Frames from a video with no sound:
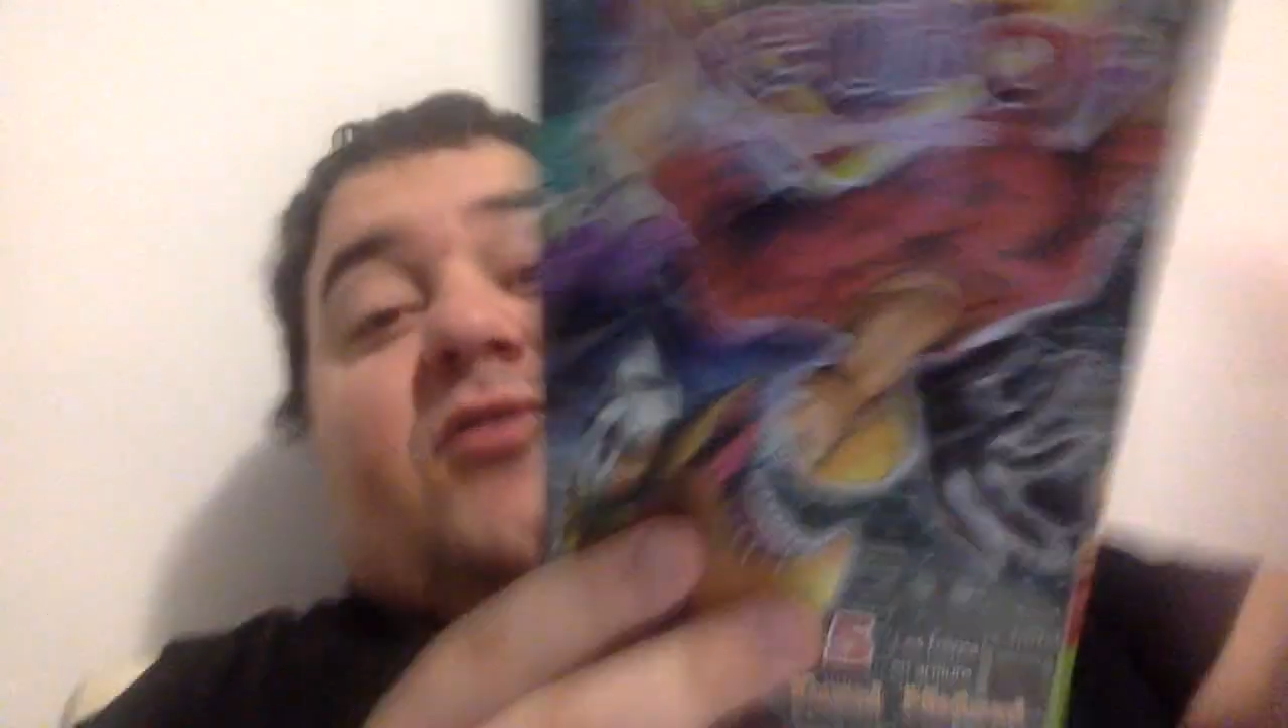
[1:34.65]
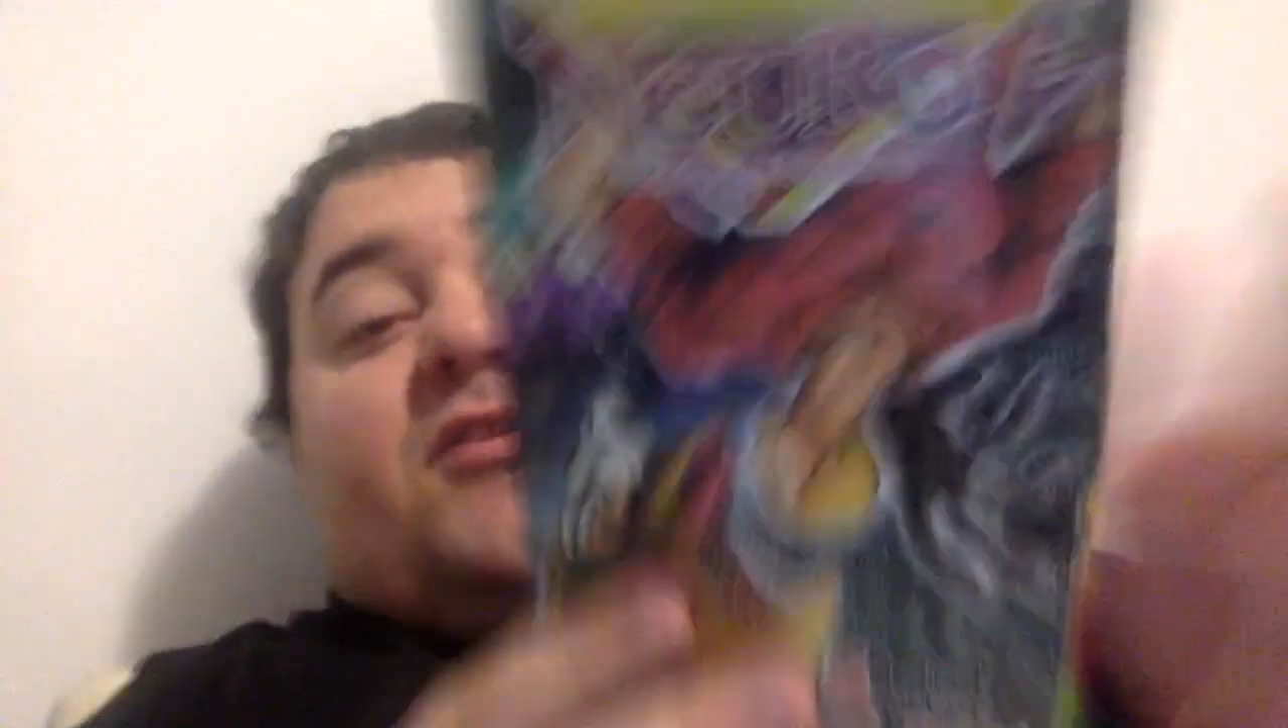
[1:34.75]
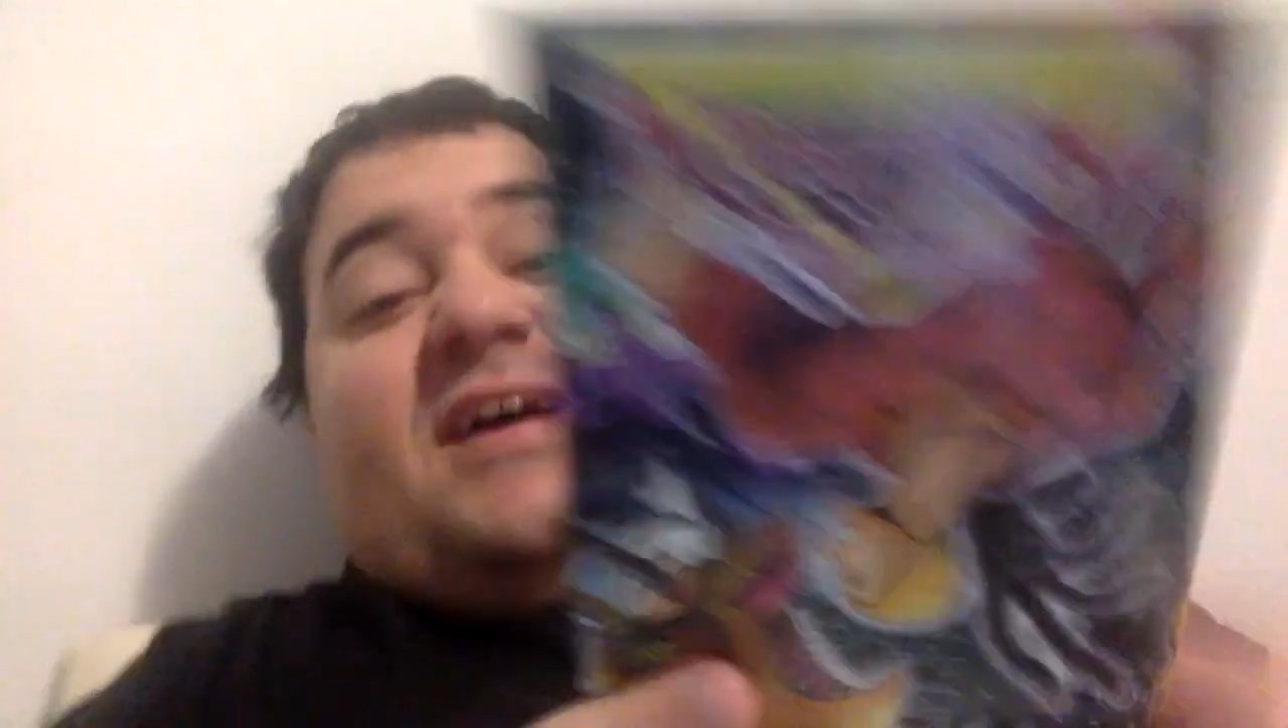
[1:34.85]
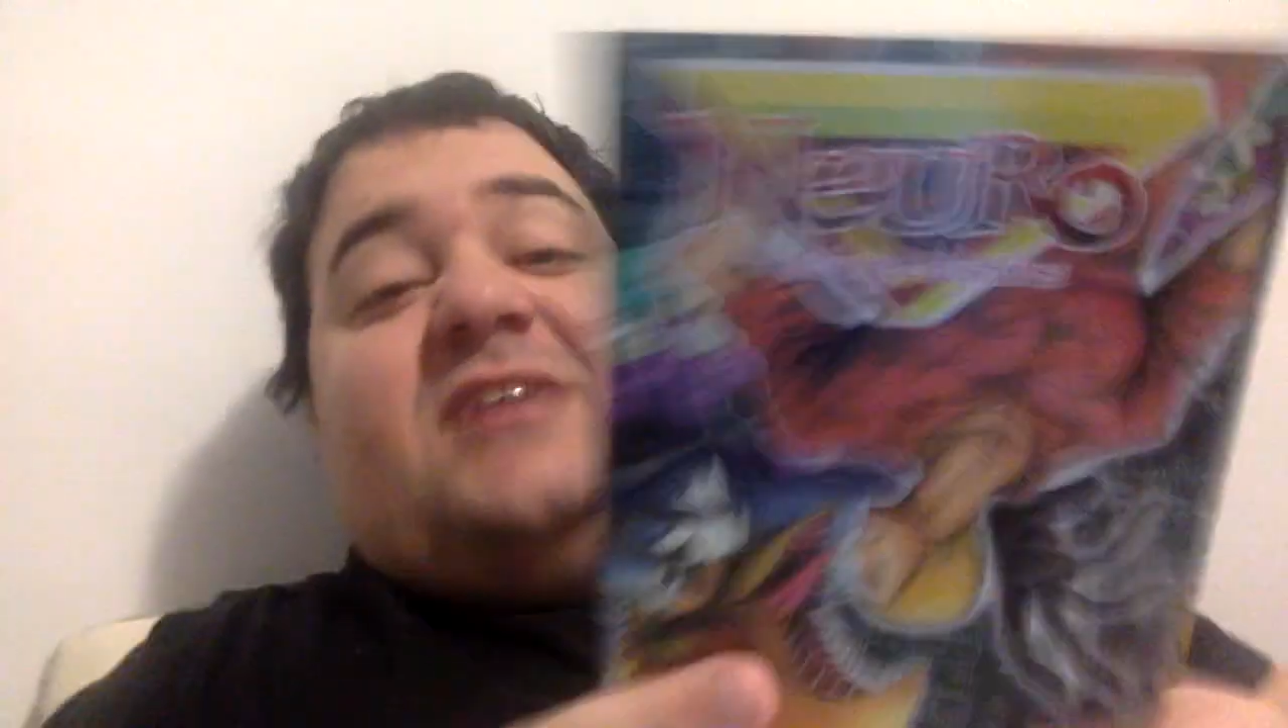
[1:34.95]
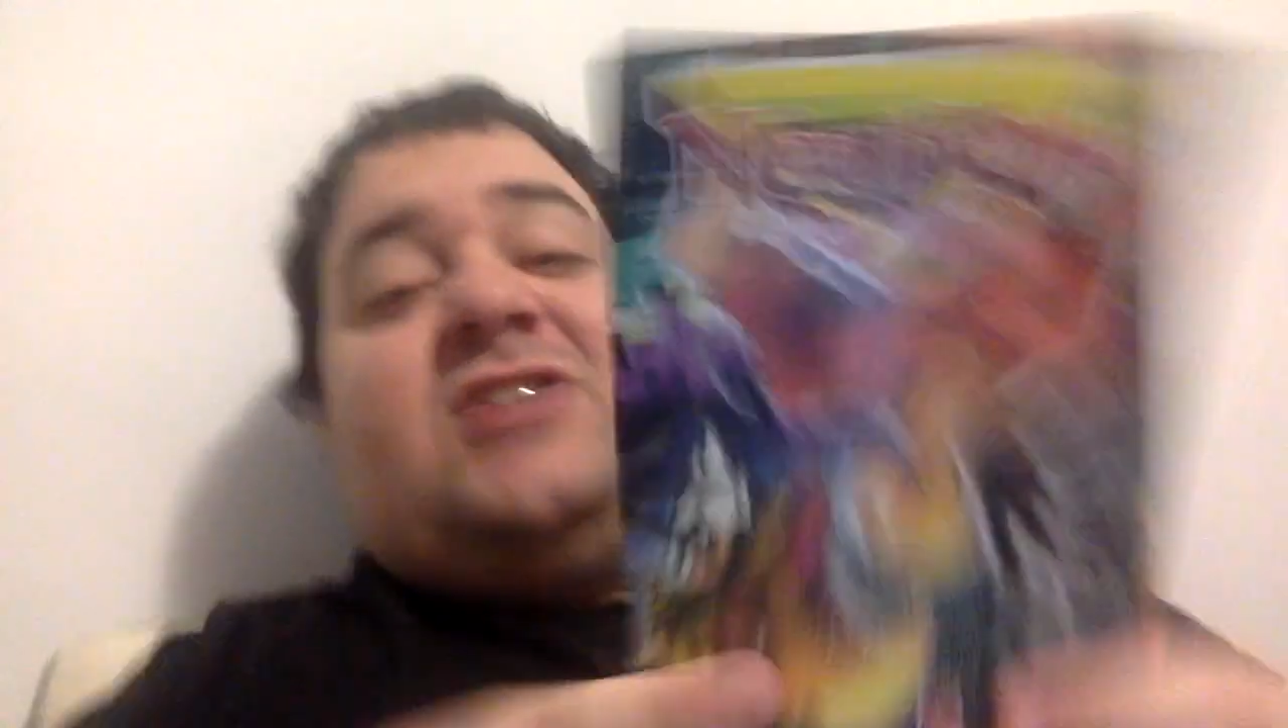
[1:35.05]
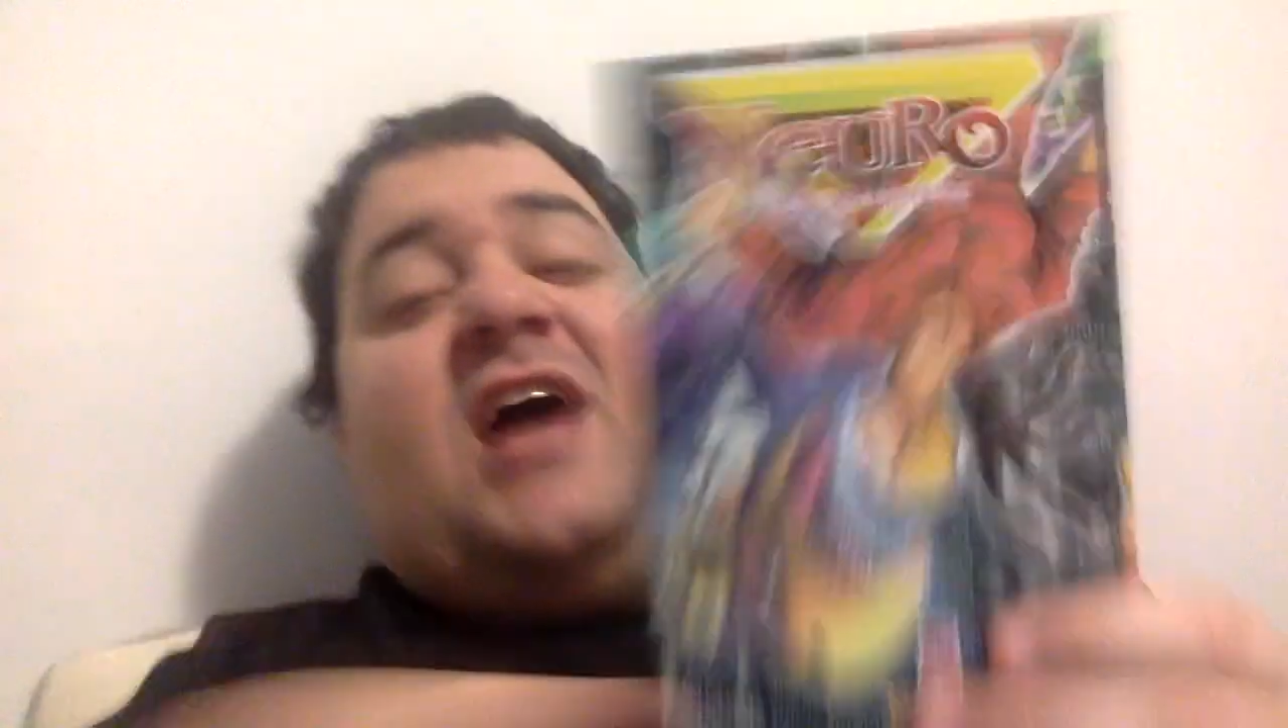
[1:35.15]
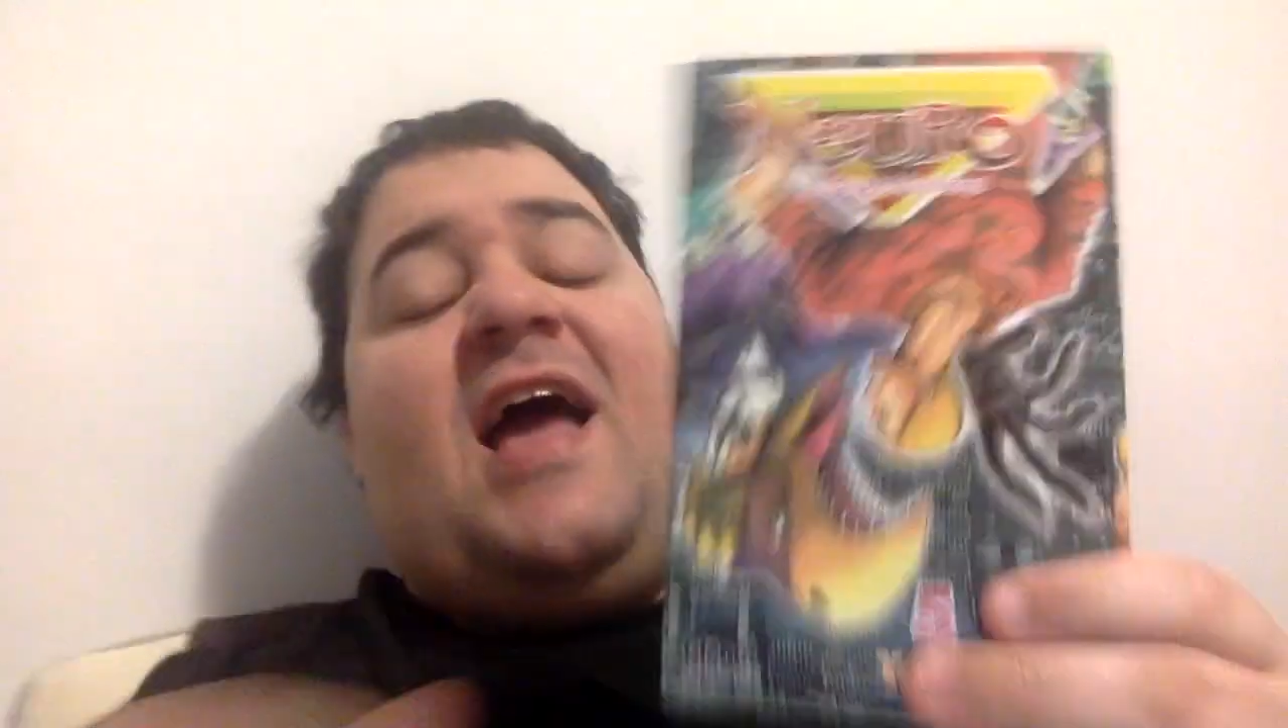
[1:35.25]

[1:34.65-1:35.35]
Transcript: le sachent.